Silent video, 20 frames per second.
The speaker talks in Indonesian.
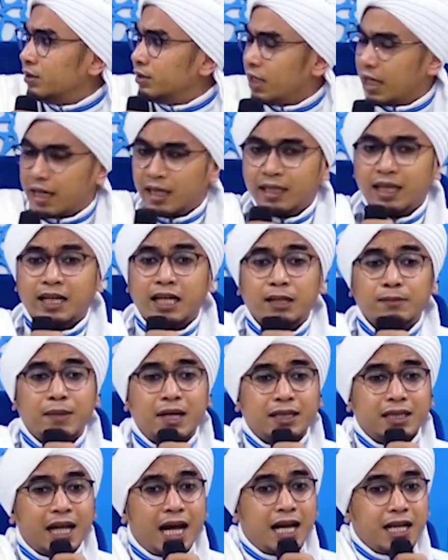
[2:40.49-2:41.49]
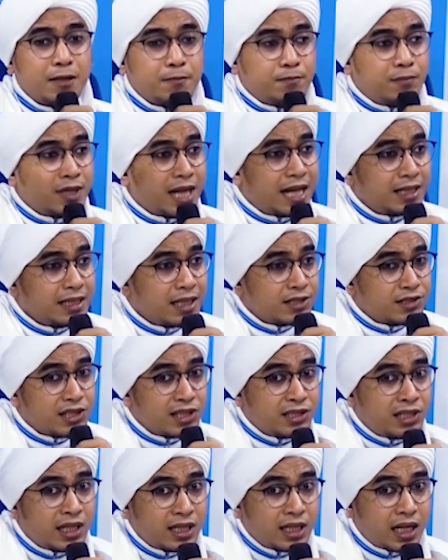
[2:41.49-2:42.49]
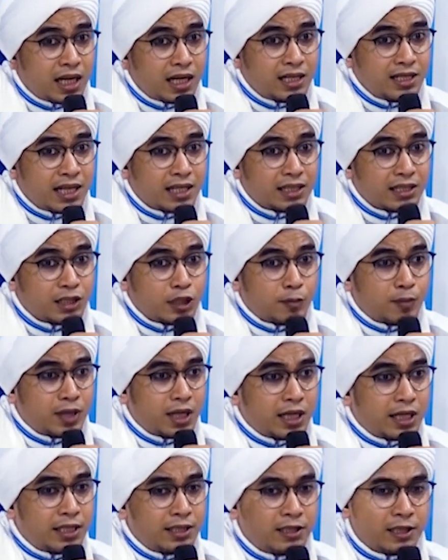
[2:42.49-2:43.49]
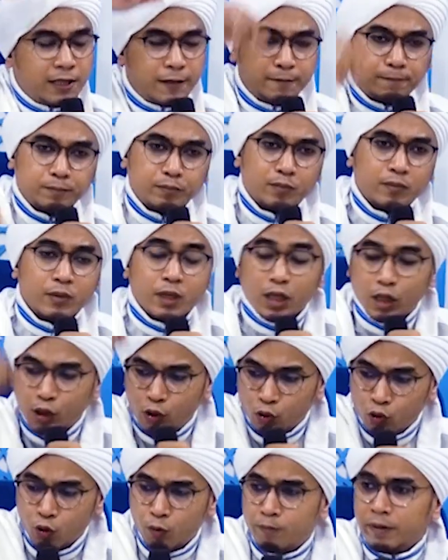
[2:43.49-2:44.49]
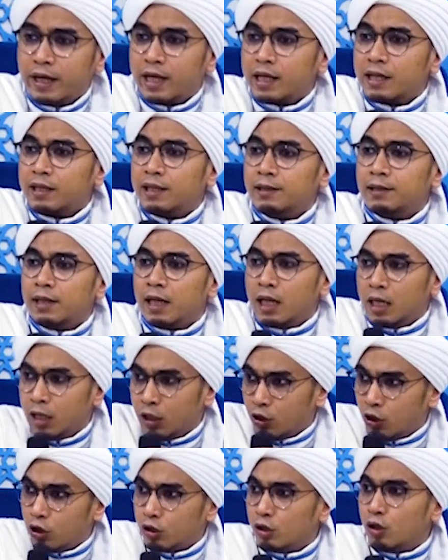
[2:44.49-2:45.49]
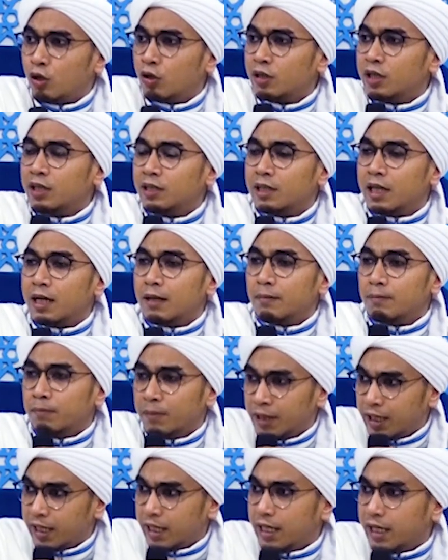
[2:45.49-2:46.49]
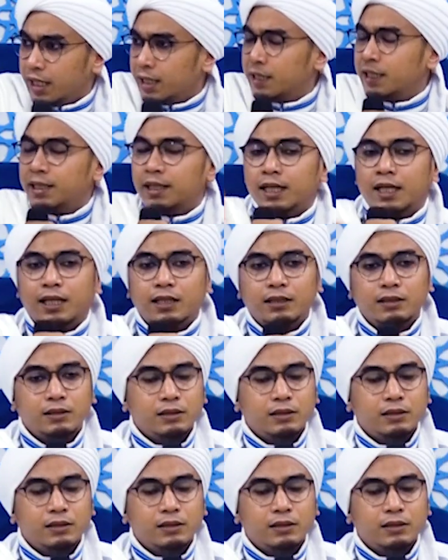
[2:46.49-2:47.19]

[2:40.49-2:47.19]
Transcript: seakan-akan matahari berada sejengkal di atas kepala kita. Lumer kita, lodoh kita, meleleh kita.